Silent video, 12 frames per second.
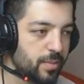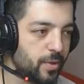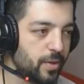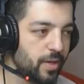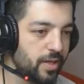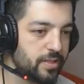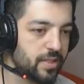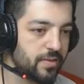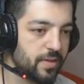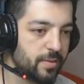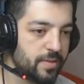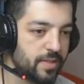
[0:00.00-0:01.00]
Böyle.
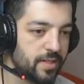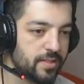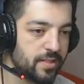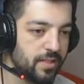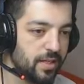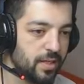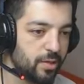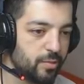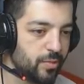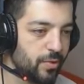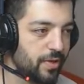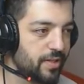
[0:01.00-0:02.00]
Seviye 1'de nasıl?
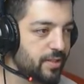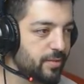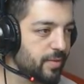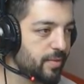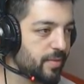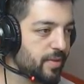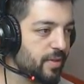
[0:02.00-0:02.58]
Böyle. Tamam.